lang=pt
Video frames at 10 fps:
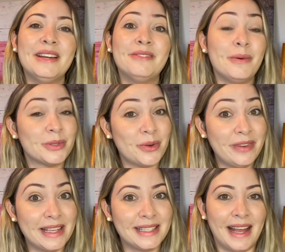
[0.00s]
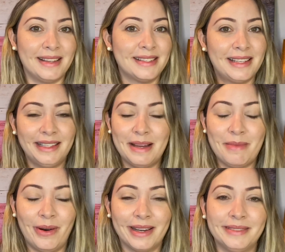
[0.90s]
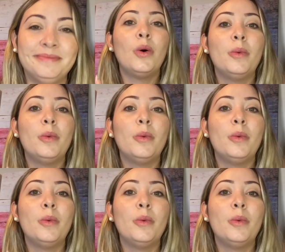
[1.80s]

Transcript: Vamos conversar, sem demora.